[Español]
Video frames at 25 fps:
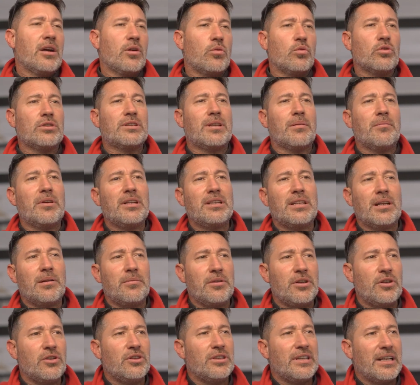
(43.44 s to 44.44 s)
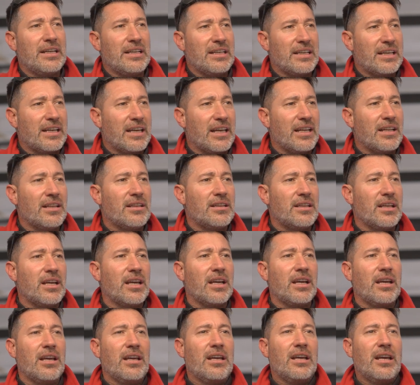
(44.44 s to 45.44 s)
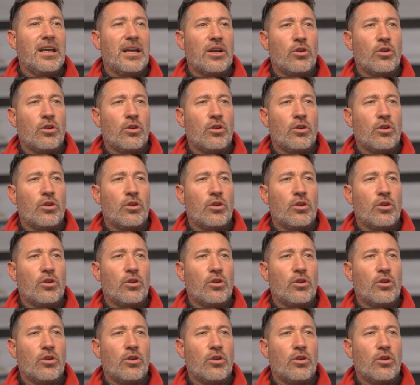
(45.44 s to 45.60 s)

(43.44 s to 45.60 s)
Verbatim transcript: Justamente el vidrio inteligente,